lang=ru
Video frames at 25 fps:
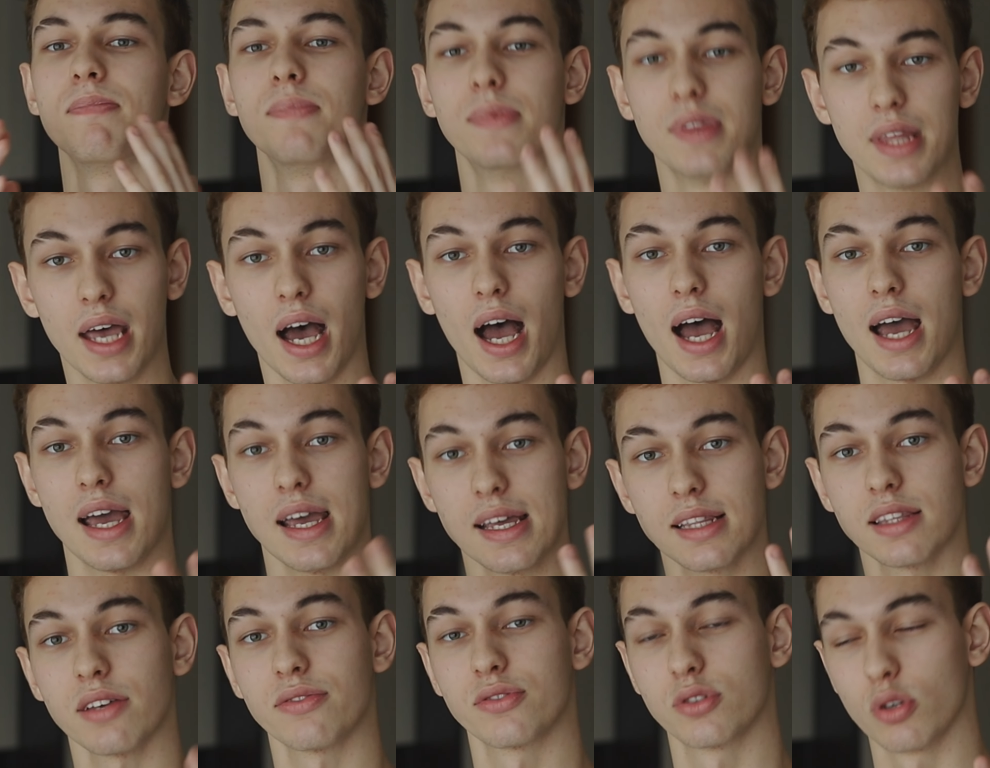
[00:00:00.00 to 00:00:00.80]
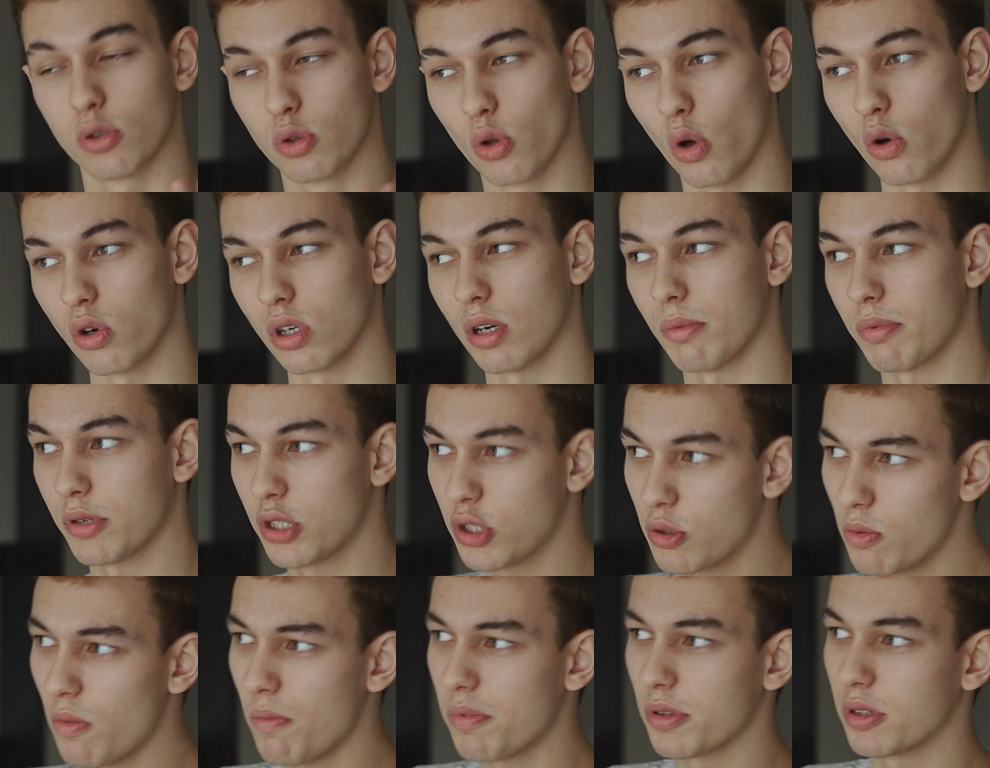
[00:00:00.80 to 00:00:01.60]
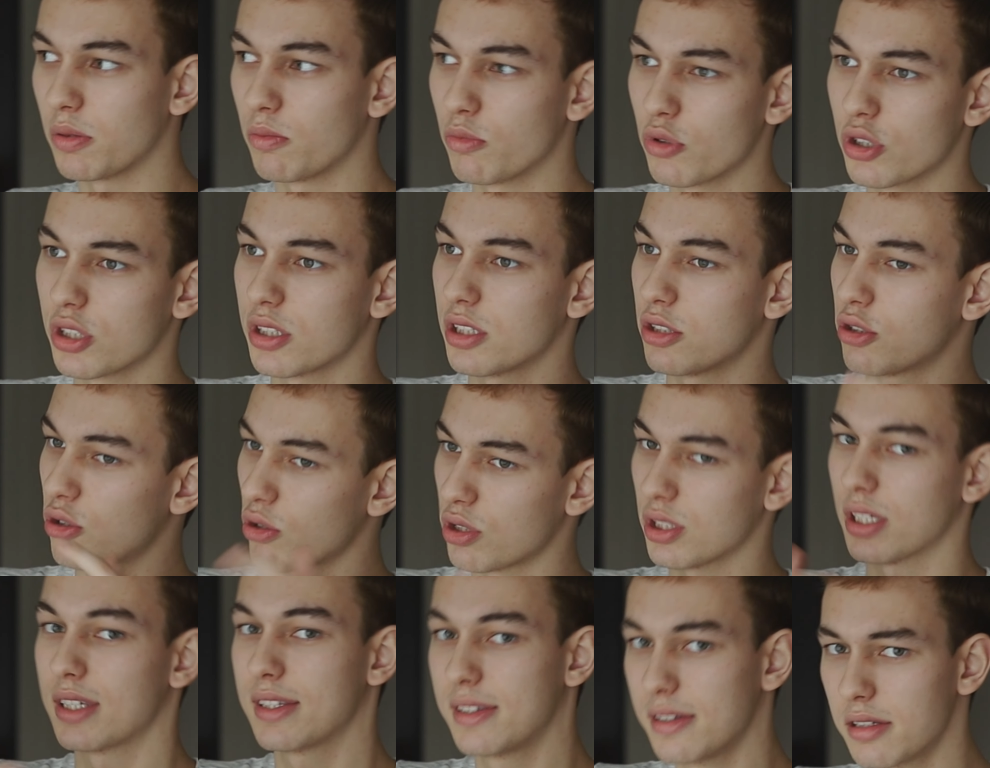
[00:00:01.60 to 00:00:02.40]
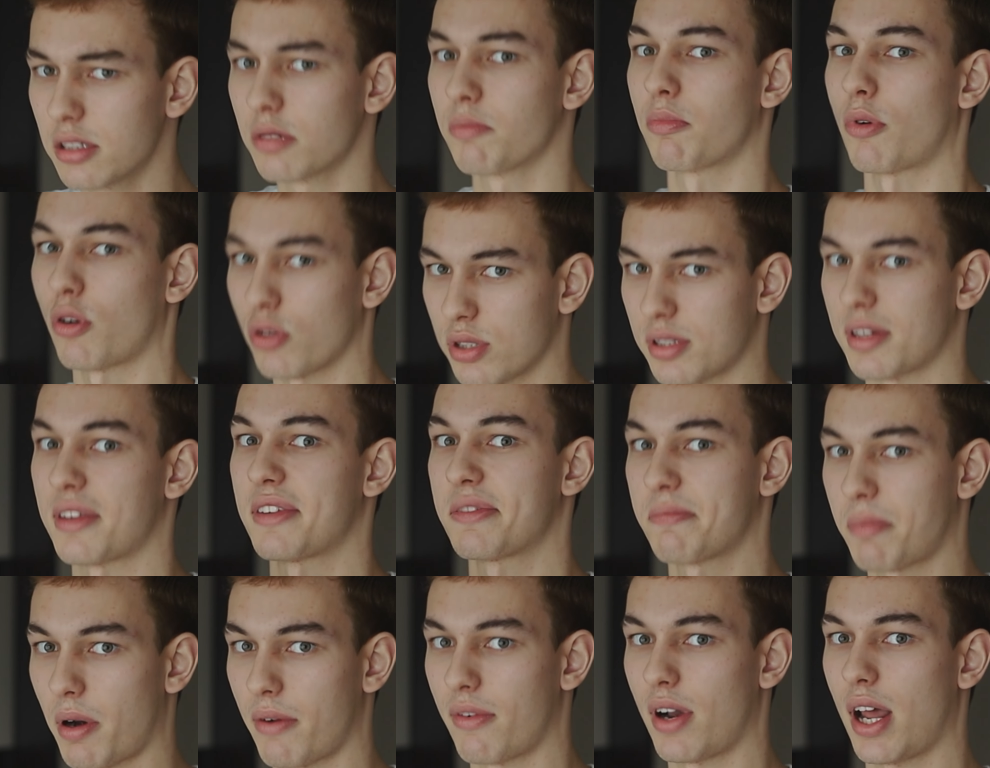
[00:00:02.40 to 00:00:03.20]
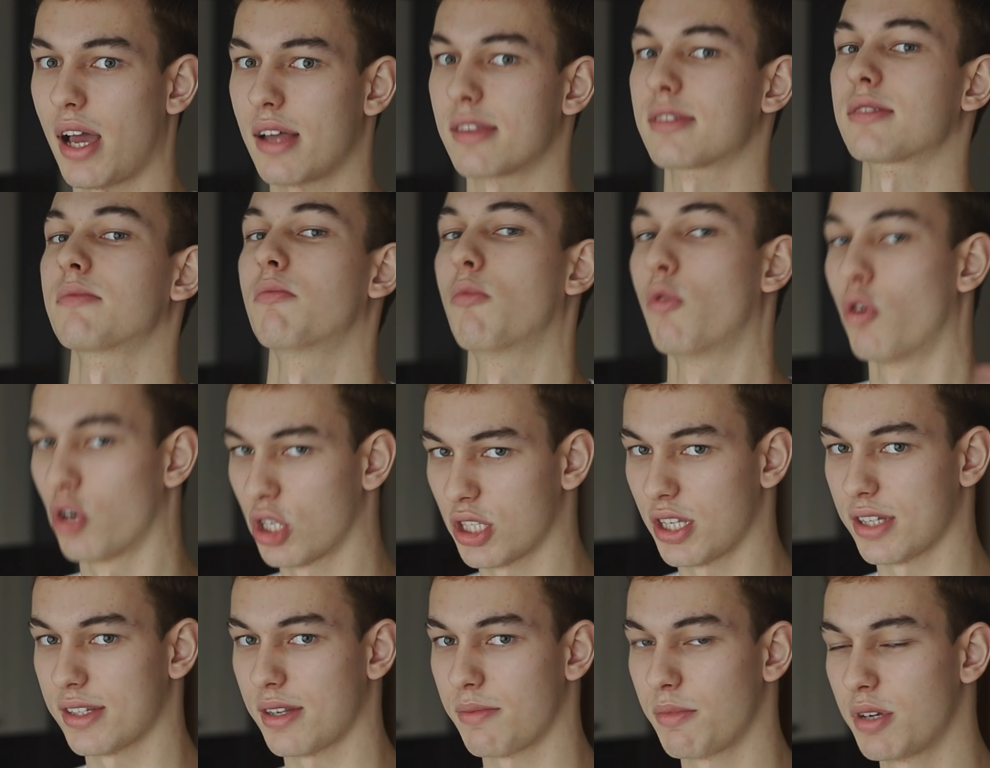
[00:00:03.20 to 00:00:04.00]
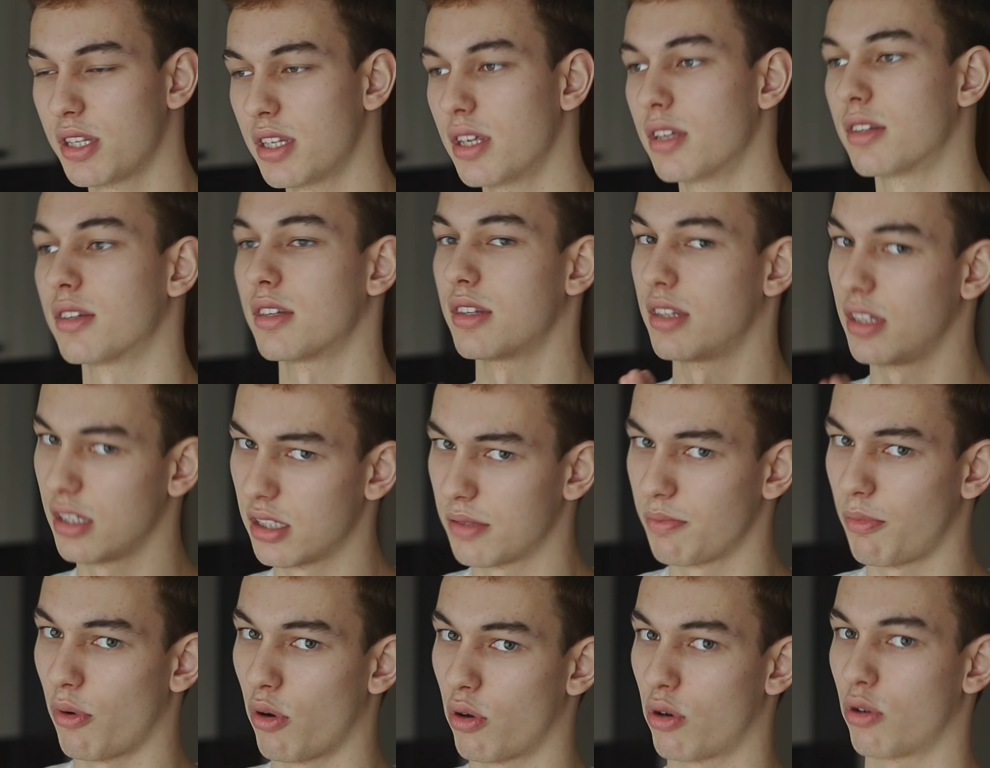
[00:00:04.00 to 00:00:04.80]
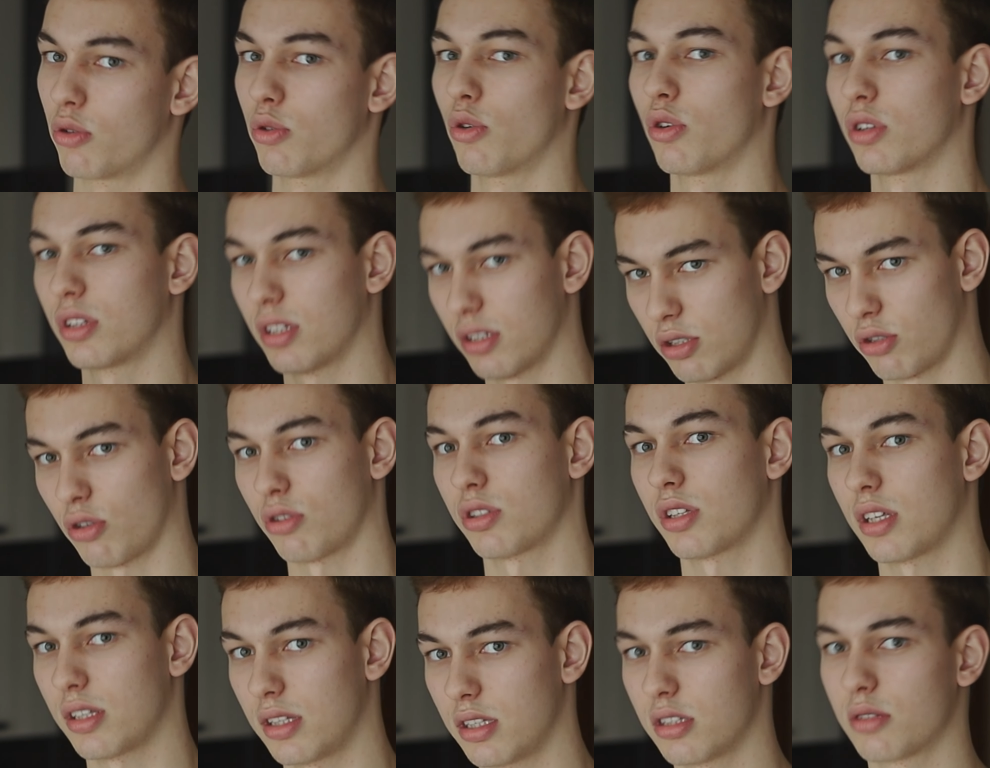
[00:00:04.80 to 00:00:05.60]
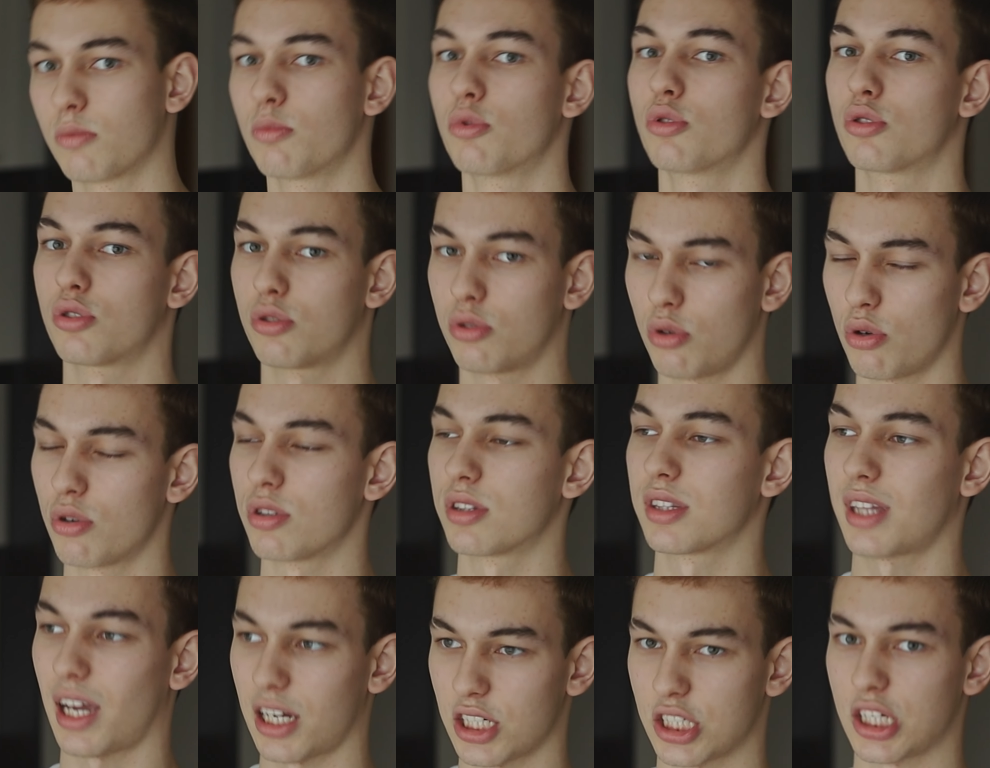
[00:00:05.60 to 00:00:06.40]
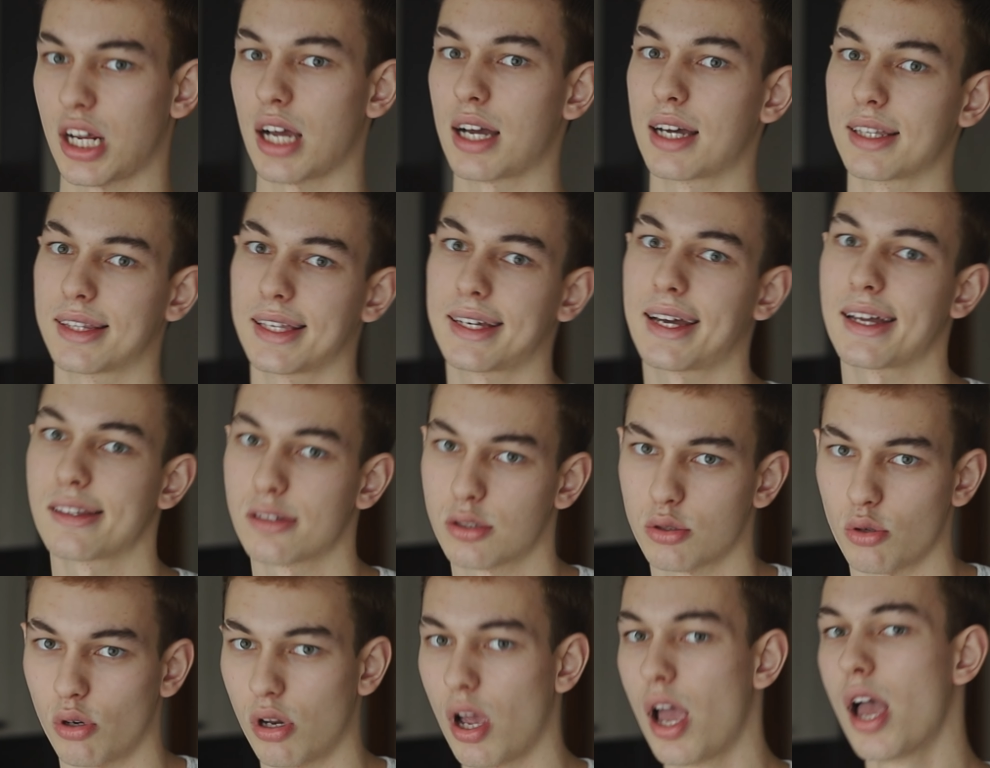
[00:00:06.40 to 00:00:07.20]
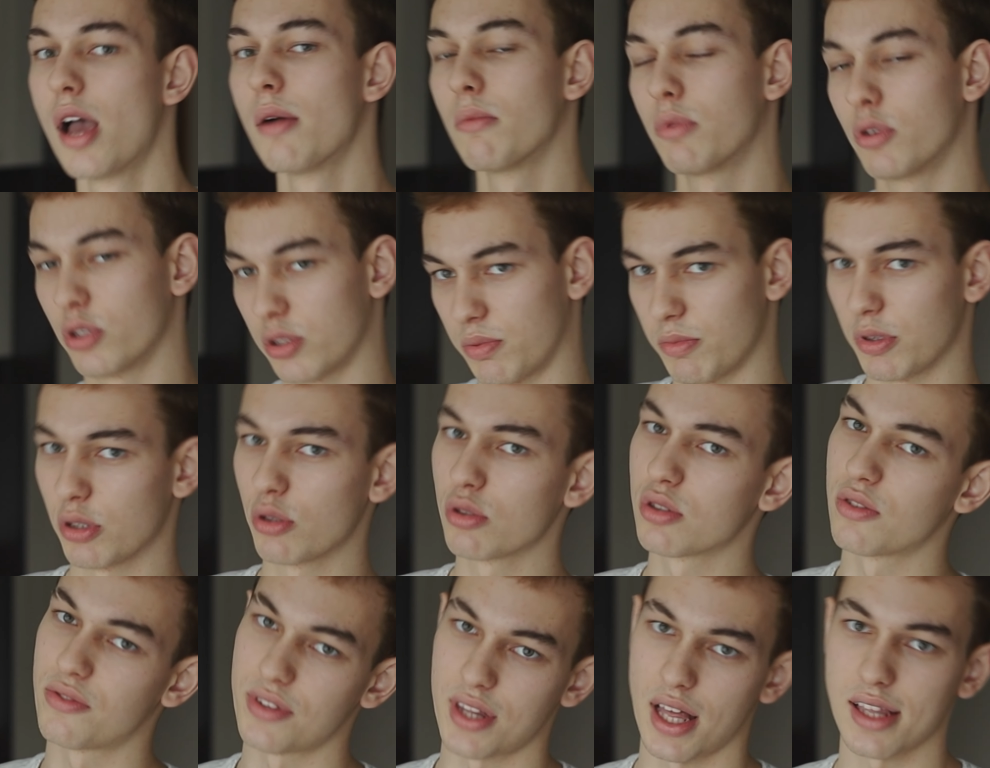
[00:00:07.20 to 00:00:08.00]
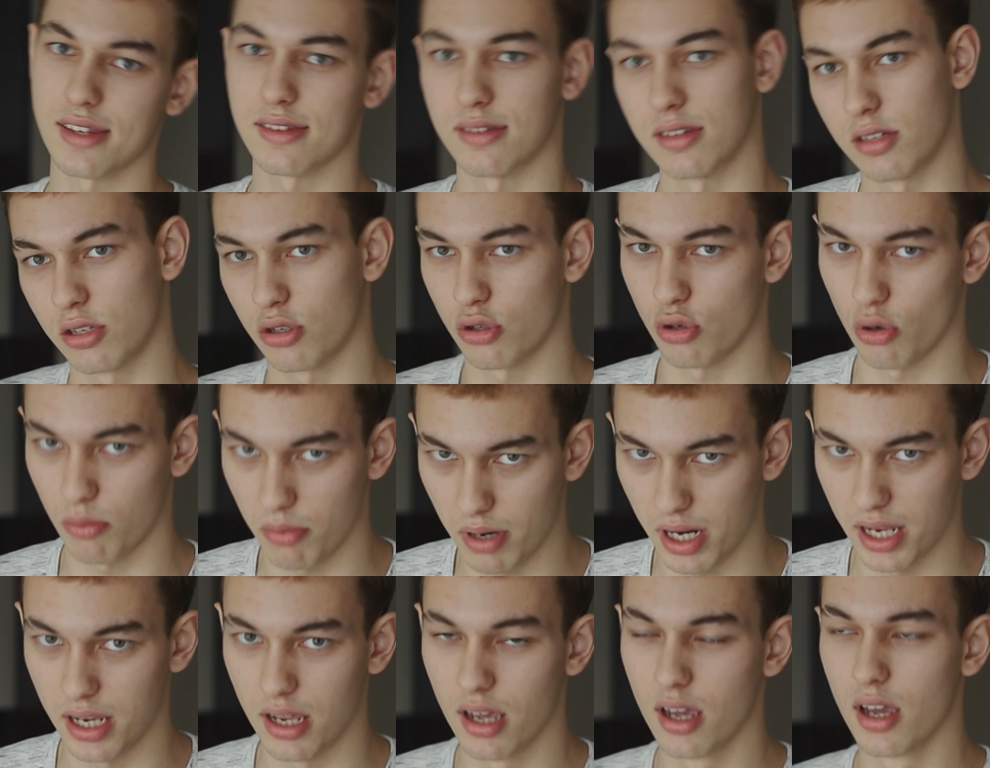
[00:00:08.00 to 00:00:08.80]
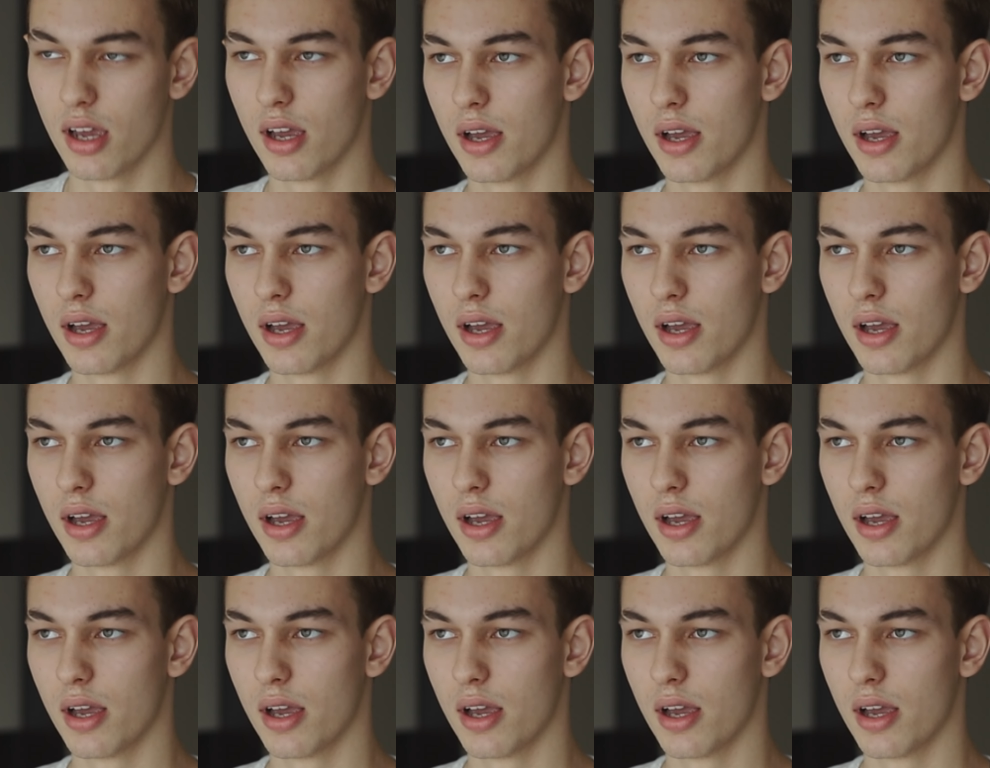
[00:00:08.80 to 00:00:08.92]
Да, это все долго. Почему? Потому что жесткий диск просто не справляется. Можно заменить, не спорю, но этот жесткий диск будет стоить так же, как эта консоль. Плюс-минус 12 тысяч рублей.